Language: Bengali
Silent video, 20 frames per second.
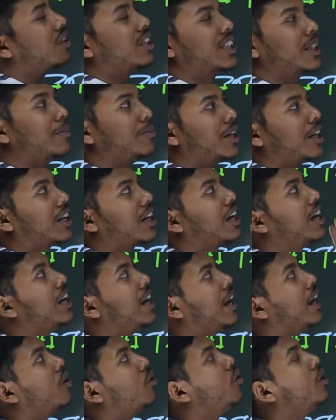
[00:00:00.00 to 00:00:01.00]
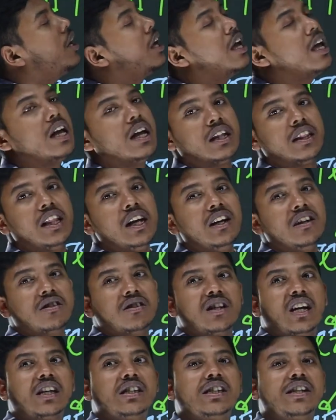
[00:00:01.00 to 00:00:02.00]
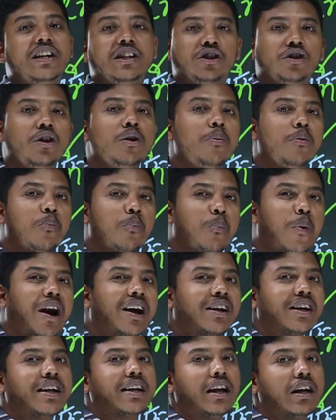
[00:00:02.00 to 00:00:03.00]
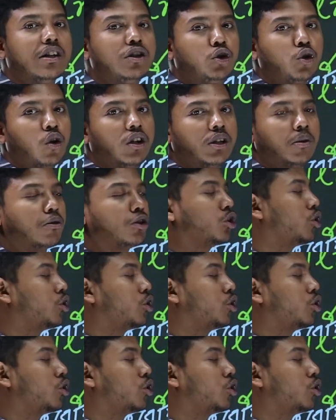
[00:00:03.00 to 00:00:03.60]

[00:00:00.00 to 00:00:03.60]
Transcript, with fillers: কনসেপ্টটা ক্লিয়ার করে দেন ট্রান্সলেশনের প্র্যাকটিক্যালে চলে যাব